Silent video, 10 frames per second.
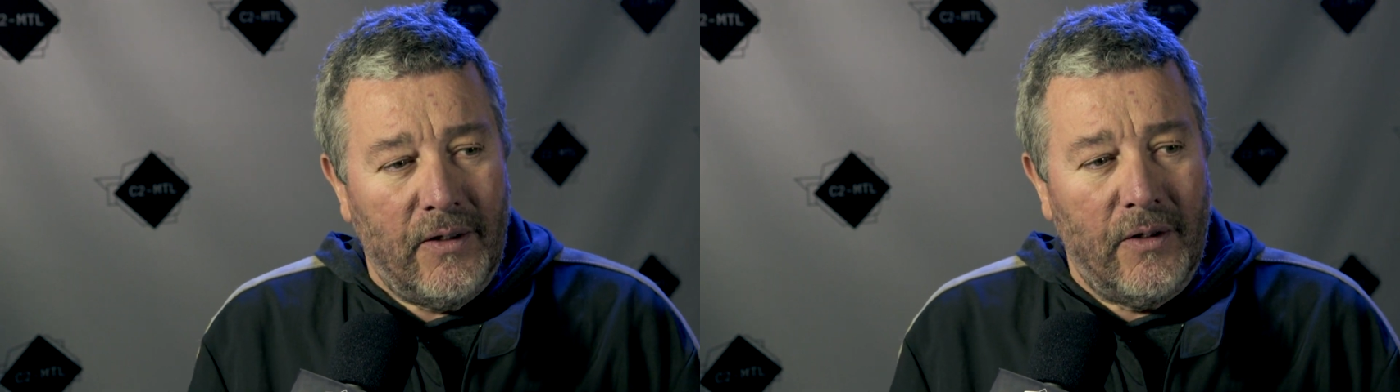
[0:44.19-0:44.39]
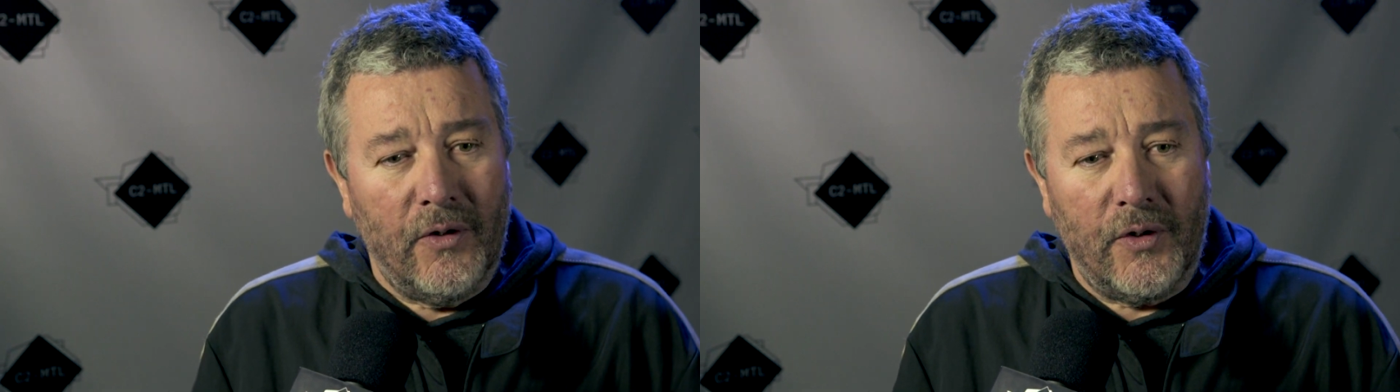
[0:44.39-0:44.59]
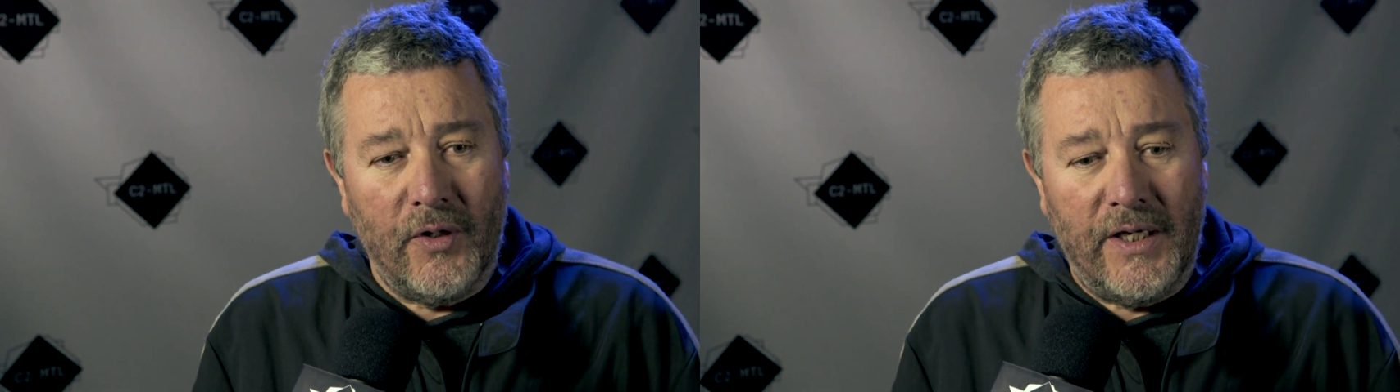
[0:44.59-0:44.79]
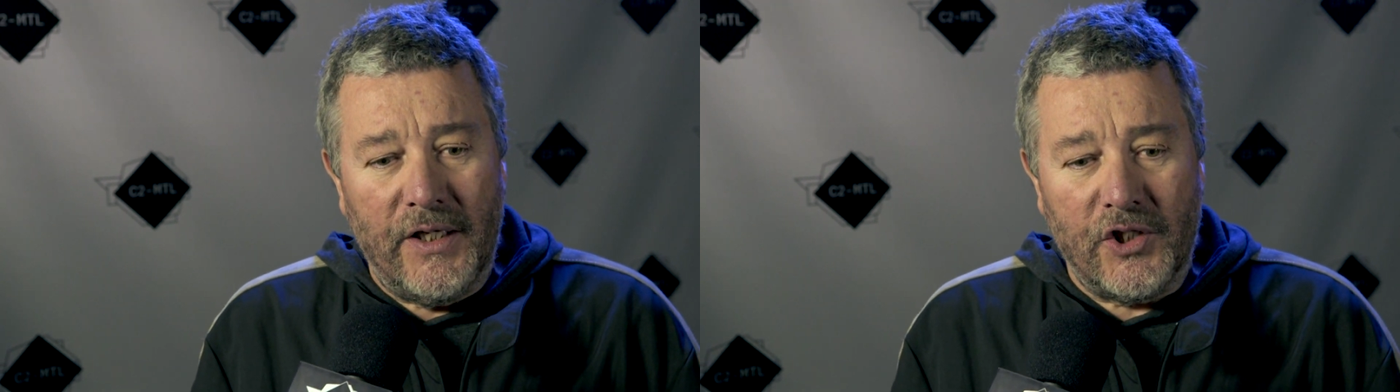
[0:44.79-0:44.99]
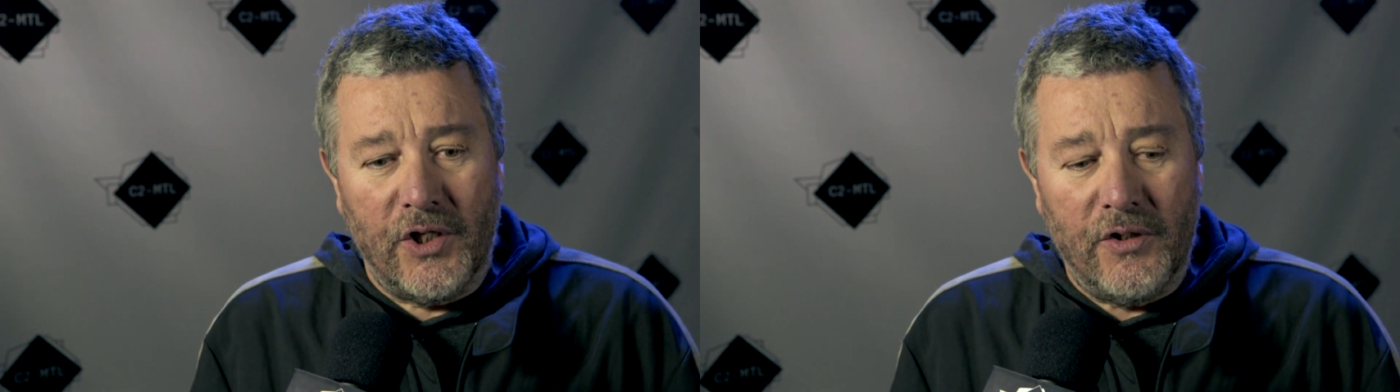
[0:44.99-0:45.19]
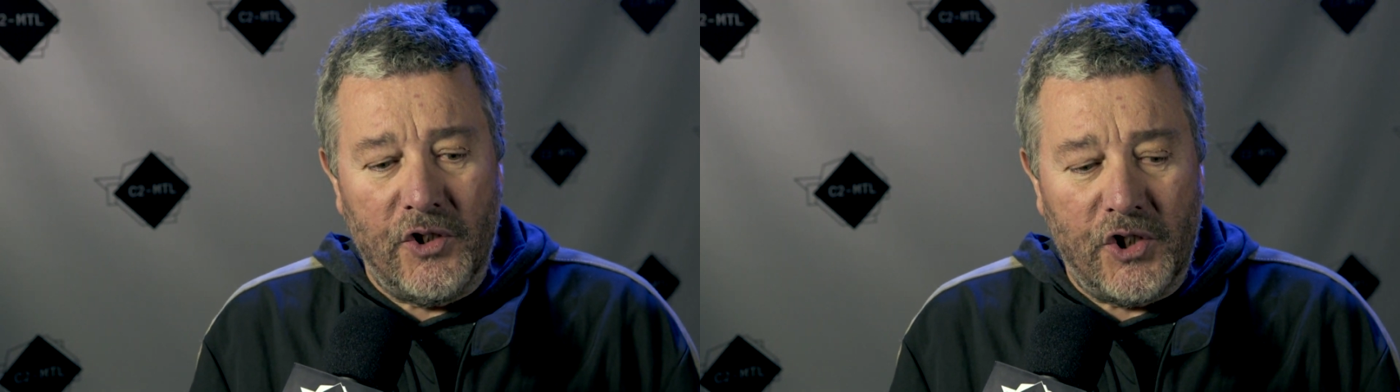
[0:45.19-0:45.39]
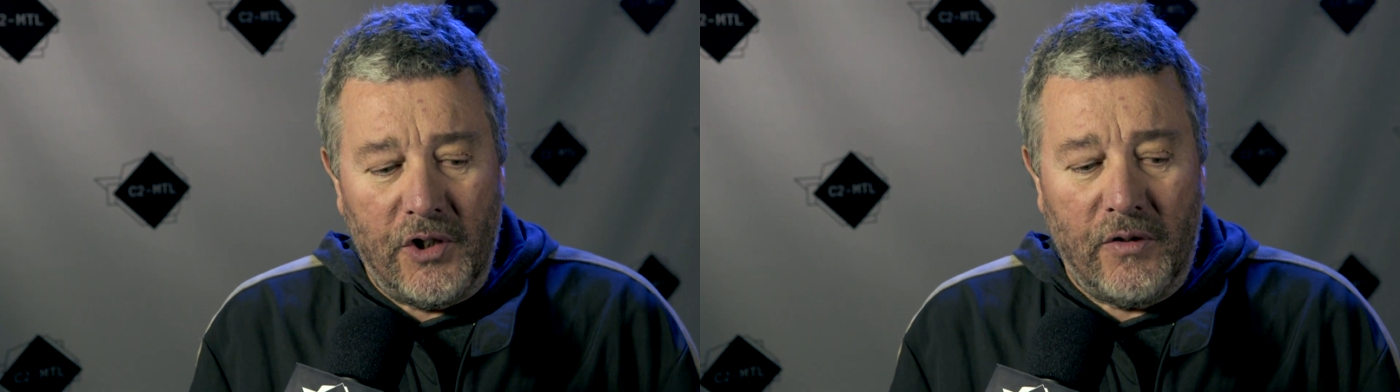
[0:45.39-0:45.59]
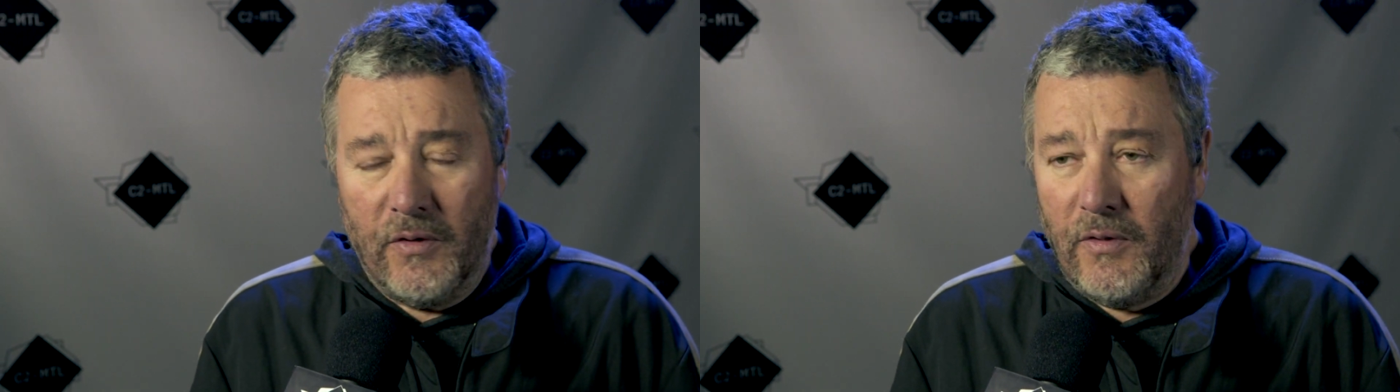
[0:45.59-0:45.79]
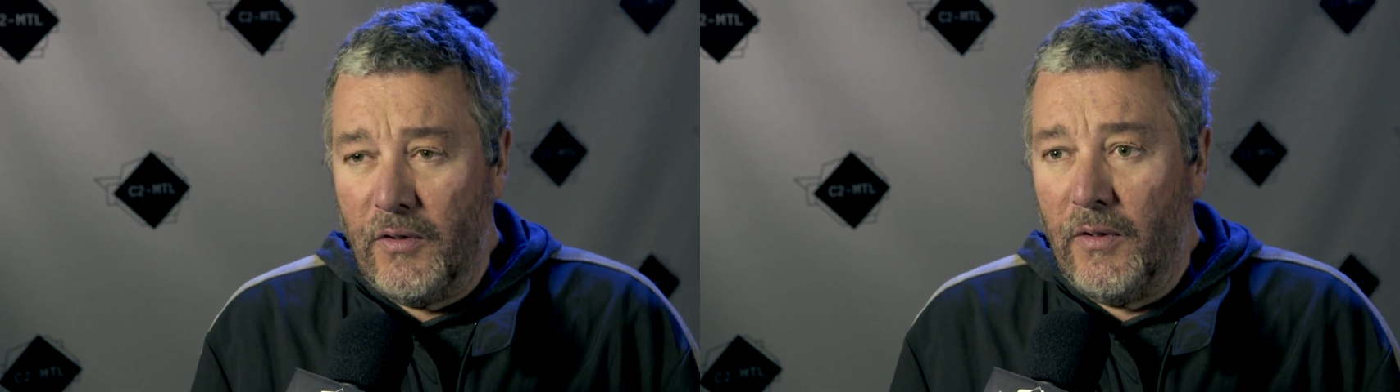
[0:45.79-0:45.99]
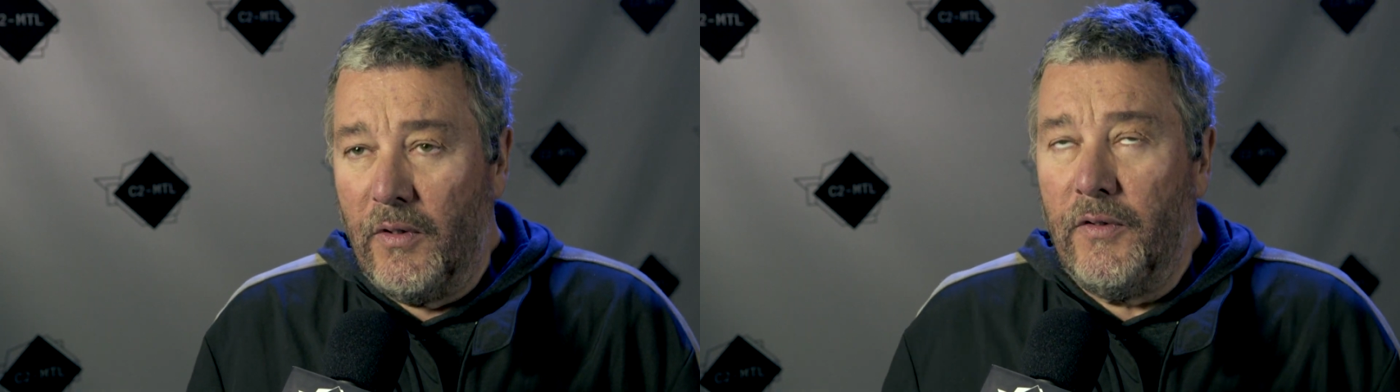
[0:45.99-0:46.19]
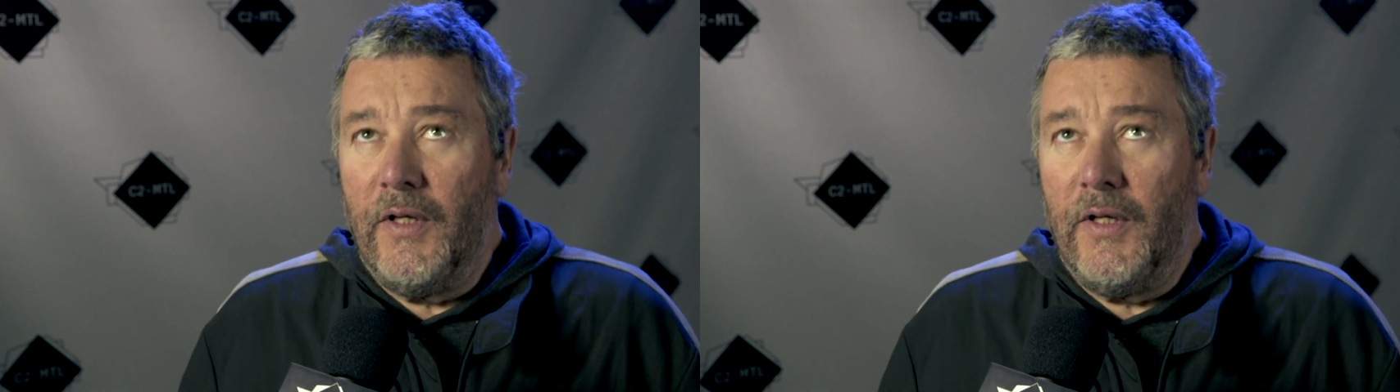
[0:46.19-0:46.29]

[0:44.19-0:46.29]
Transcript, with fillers: euh, que les jeunes gens euh,